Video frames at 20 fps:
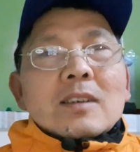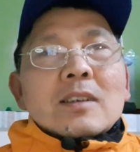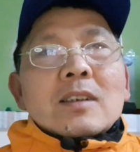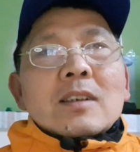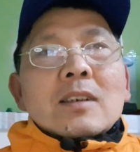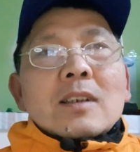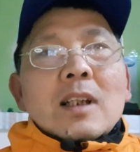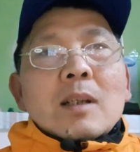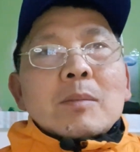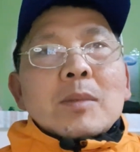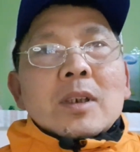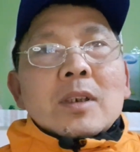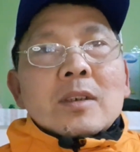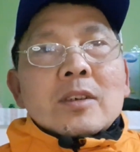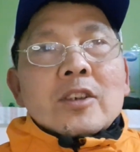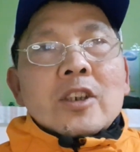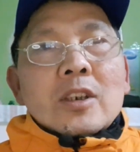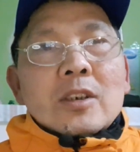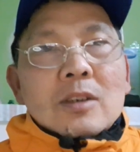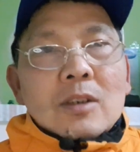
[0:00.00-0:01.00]
Tức là mình
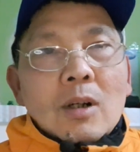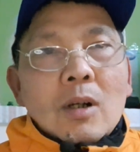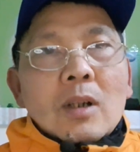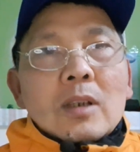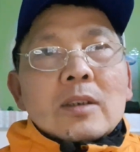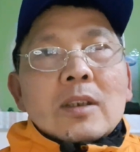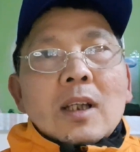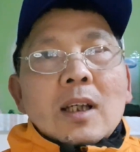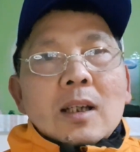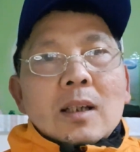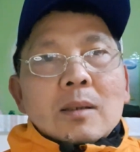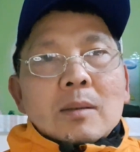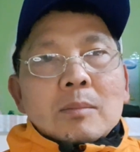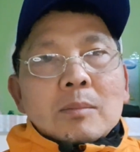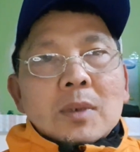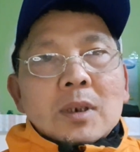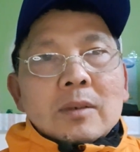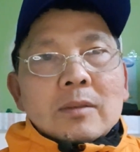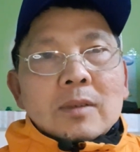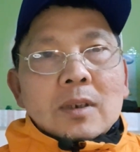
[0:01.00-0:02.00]
sinh con và
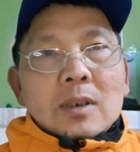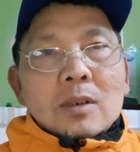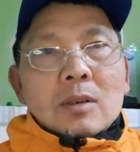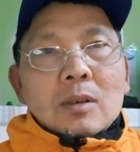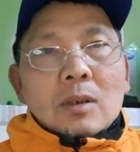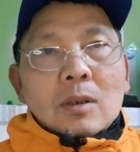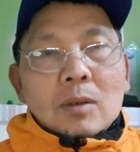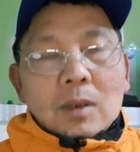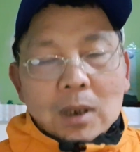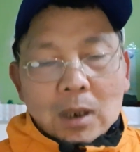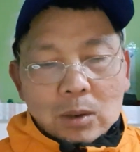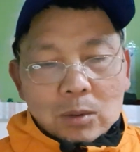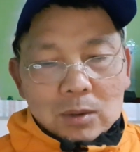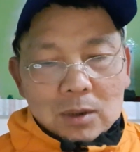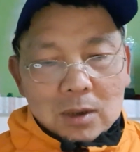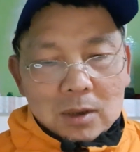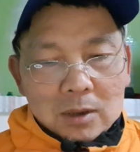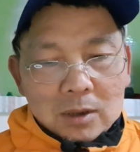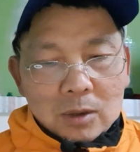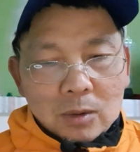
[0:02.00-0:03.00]
mình phải có hộ khẩu
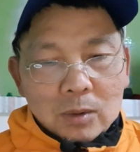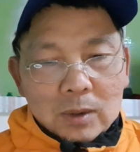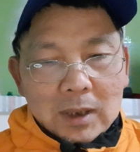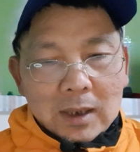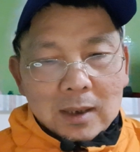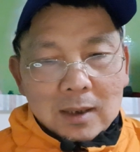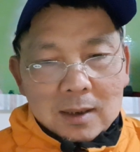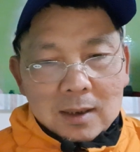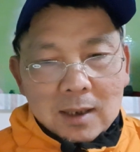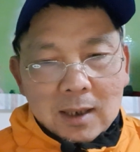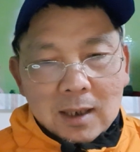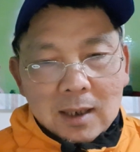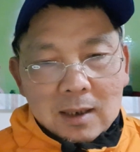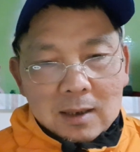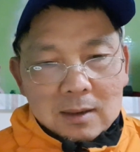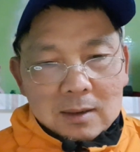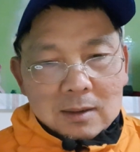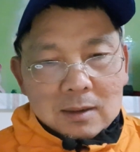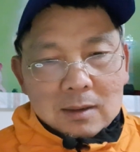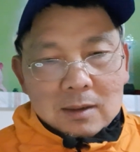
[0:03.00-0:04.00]
thường trú tại Đức ha
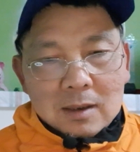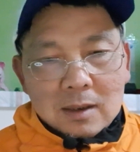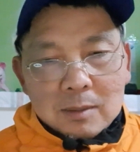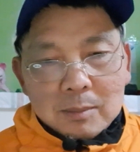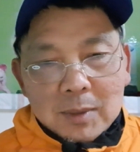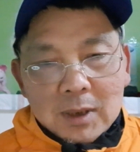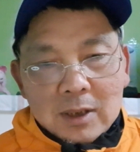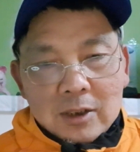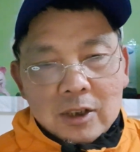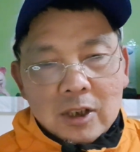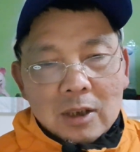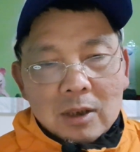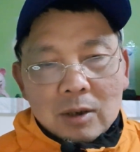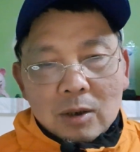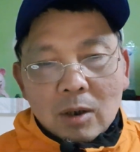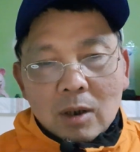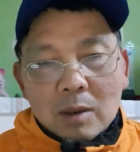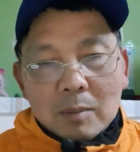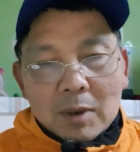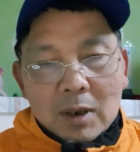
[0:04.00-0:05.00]
chứ mình sinh
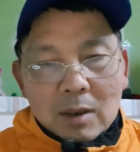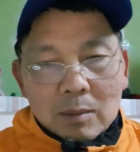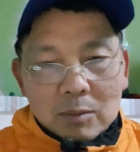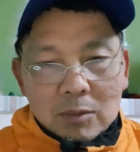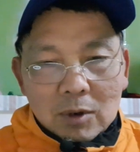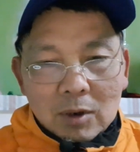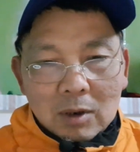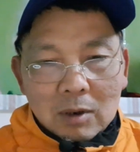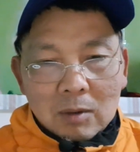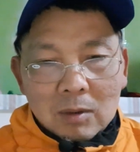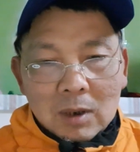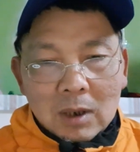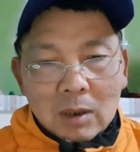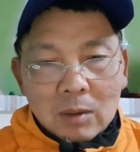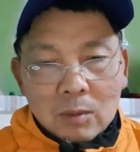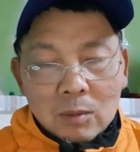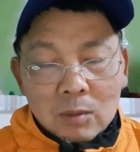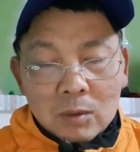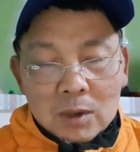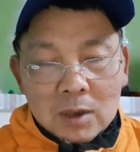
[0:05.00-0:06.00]
con mà không có hộ
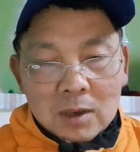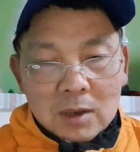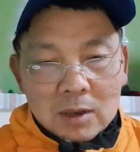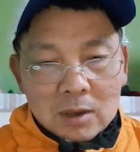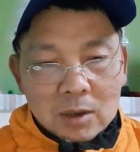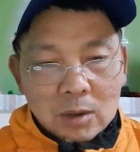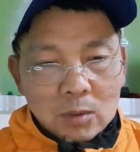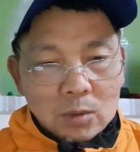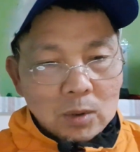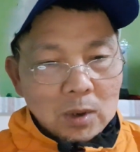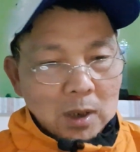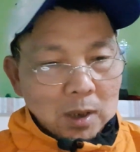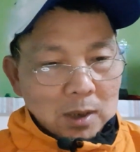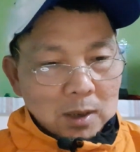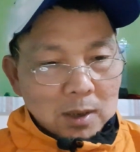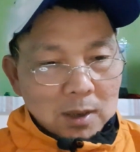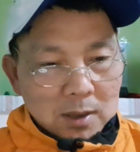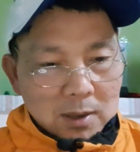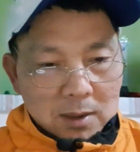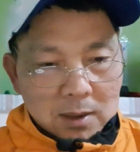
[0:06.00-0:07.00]
khẩu thường trú ở
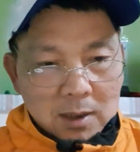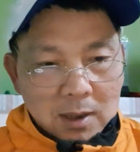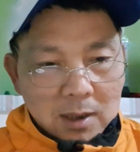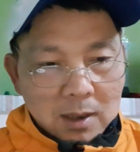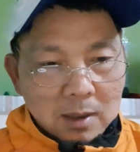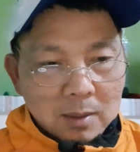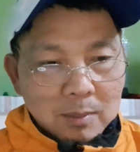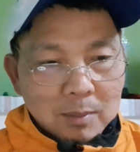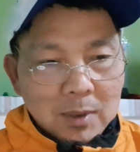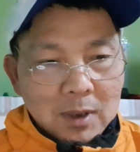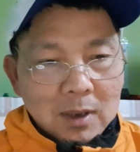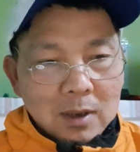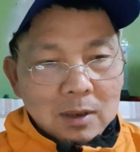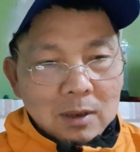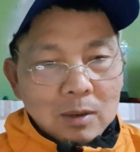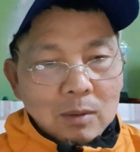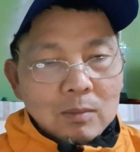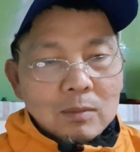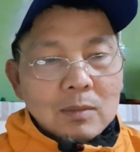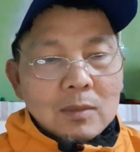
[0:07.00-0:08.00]
Đức thì mình
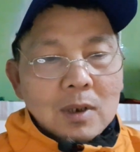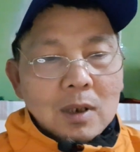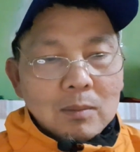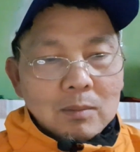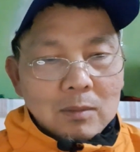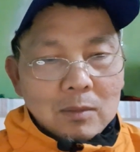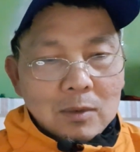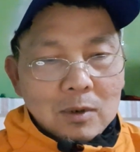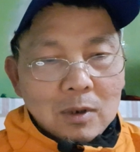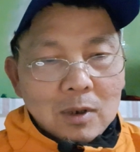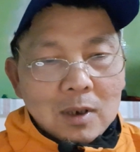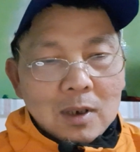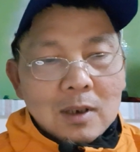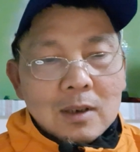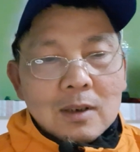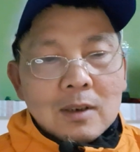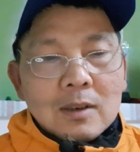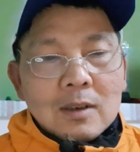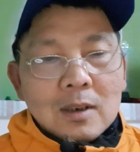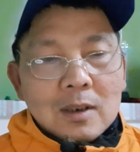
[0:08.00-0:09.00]
cũng không có
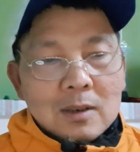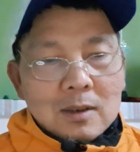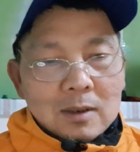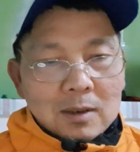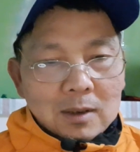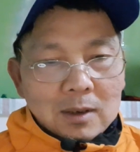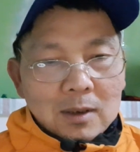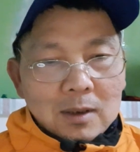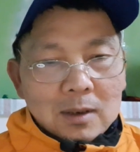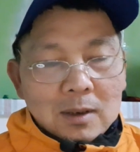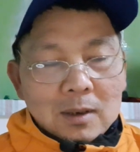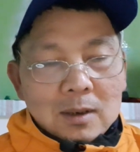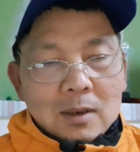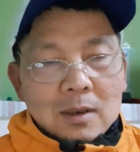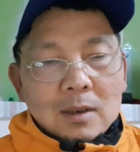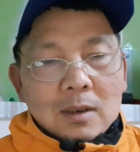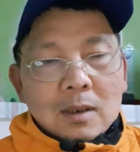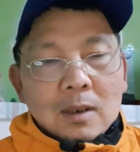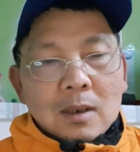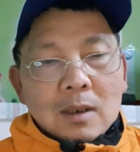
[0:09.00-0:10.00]
được
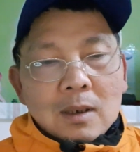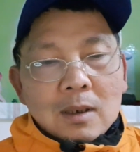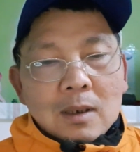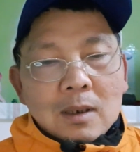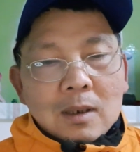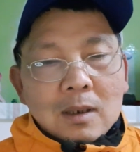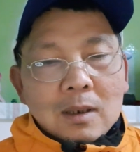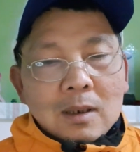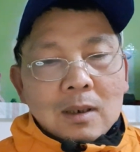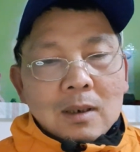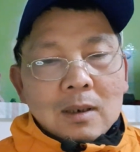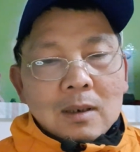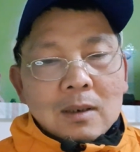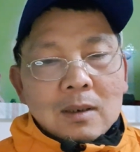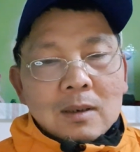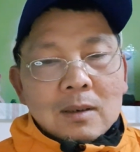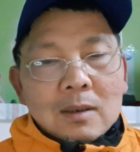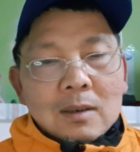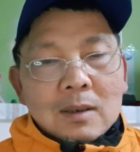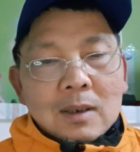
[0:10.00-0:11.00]

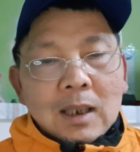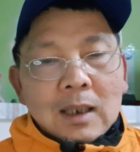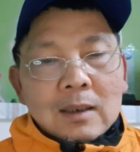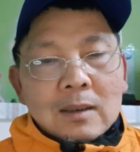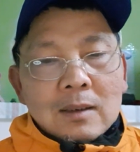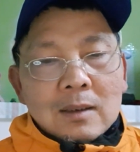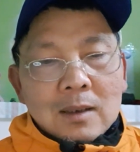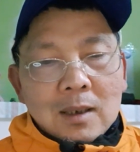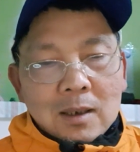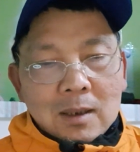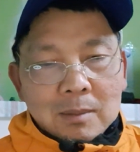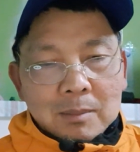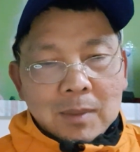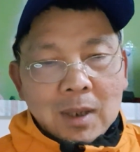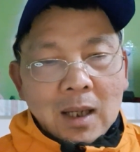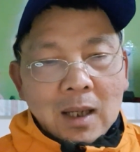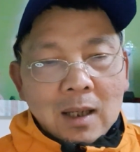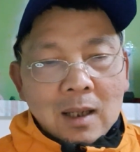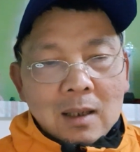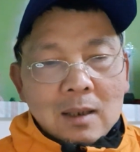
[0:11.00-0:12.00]
uh, lãnh tiền
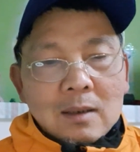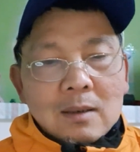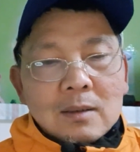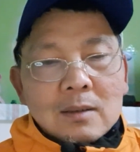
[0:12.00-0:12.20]
mẹ